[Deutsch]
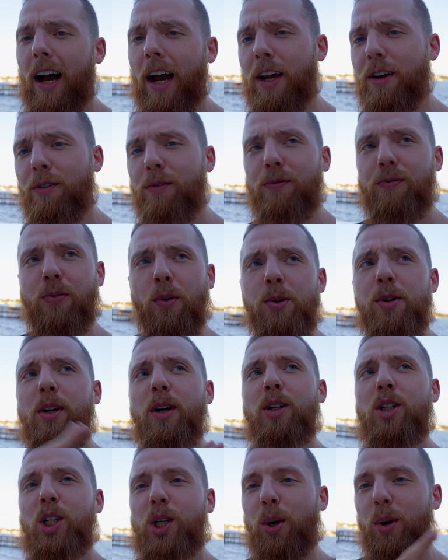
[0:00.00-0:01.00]
Einen
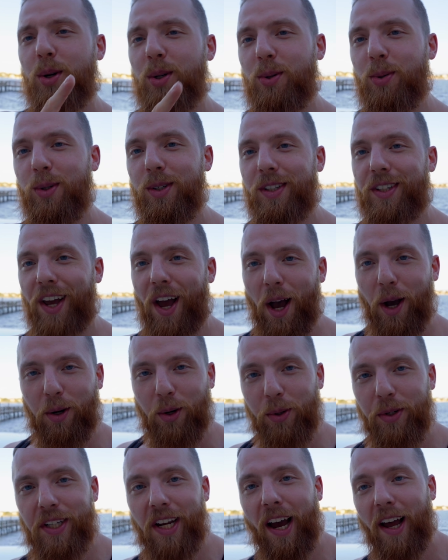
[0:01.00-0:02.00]
wunderschönen guten Tag
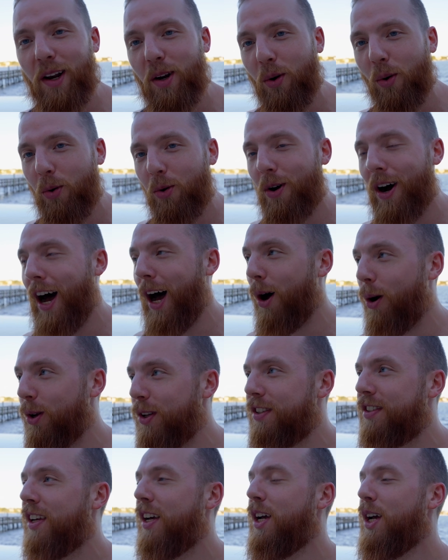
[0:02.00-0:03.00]
und Hallo
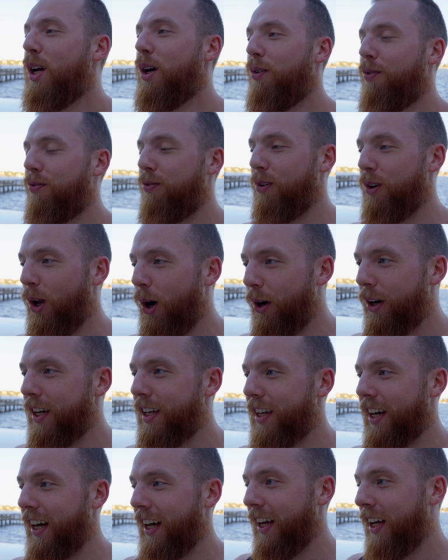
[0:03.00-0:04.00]
aus
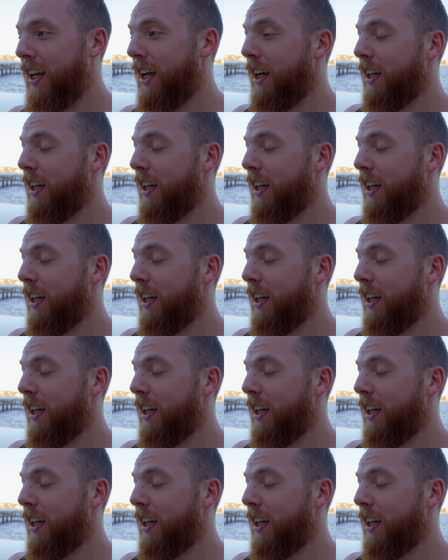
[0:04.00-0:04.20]
Florida.